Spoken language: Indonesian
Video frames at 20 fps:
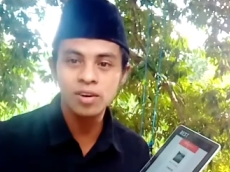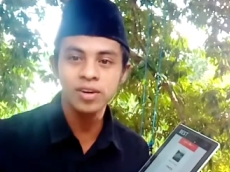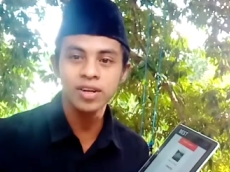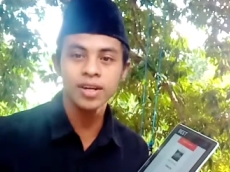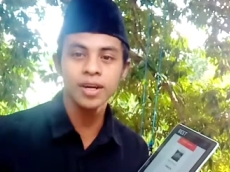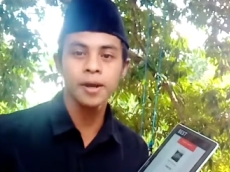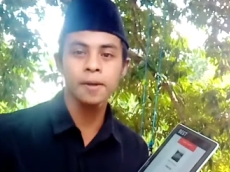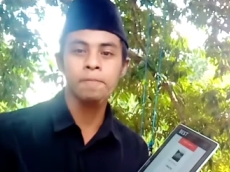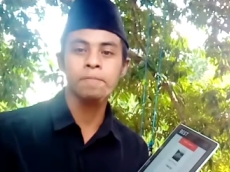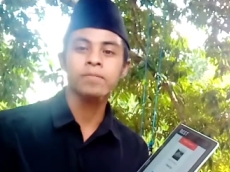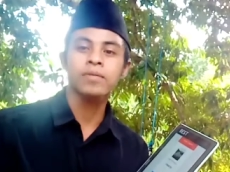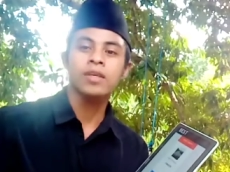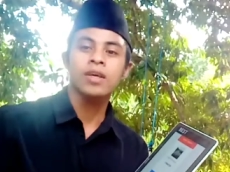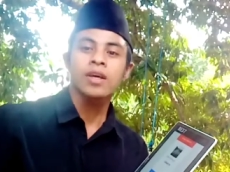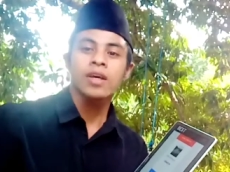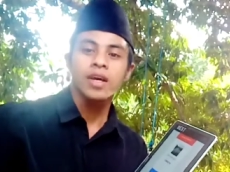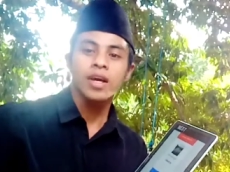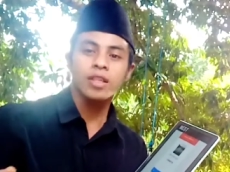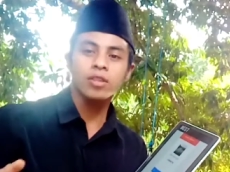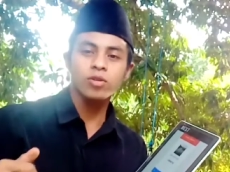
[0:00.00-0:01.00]
oke
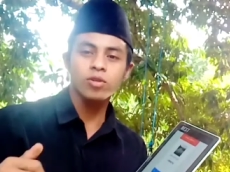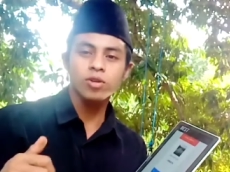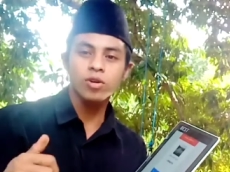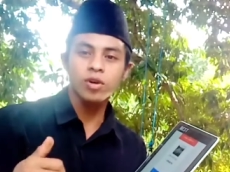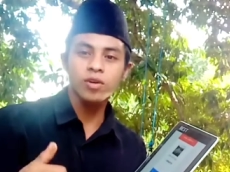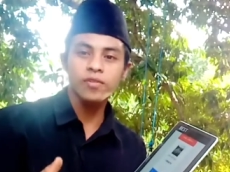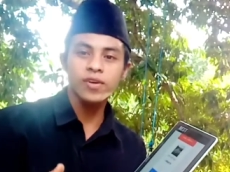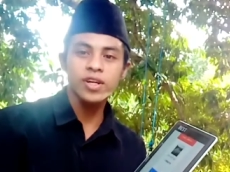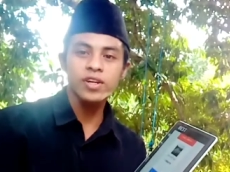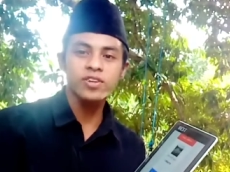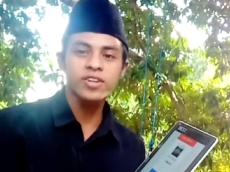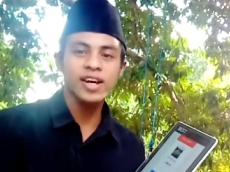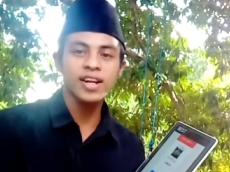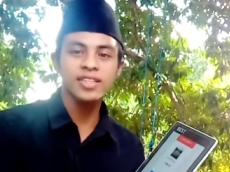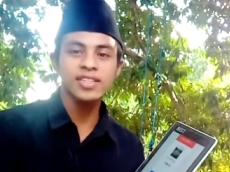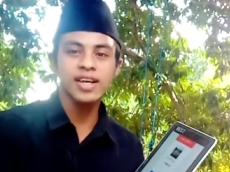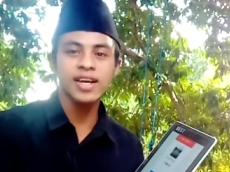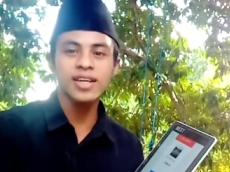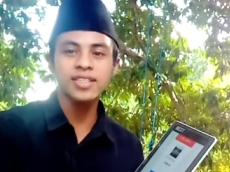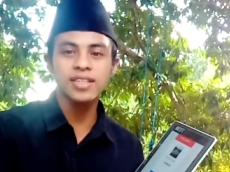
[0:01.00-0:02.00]
itu dulu video
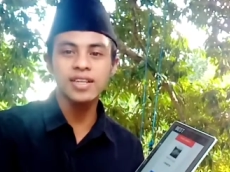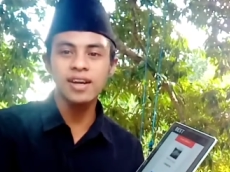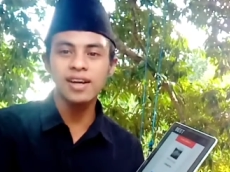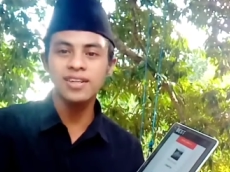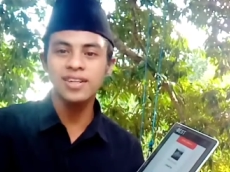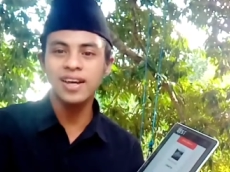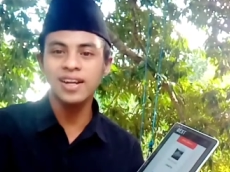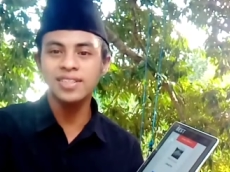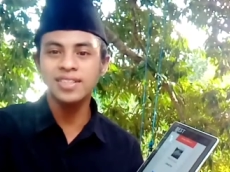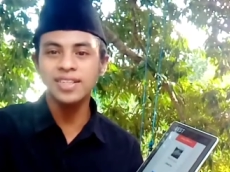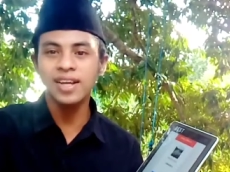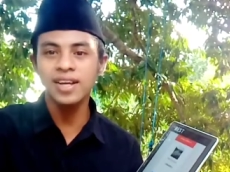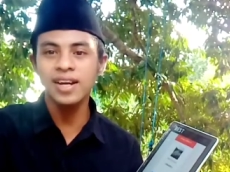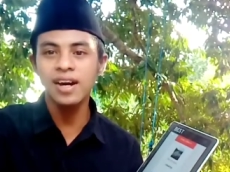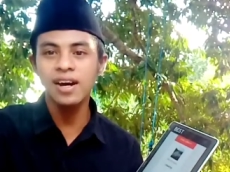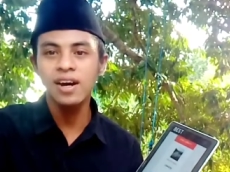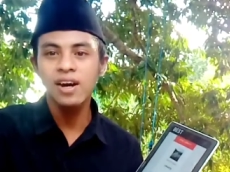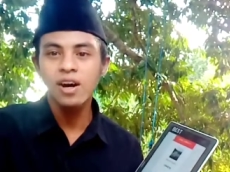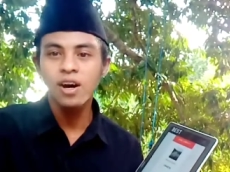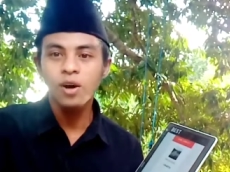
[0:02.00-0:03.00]
dari saya sekian dari saya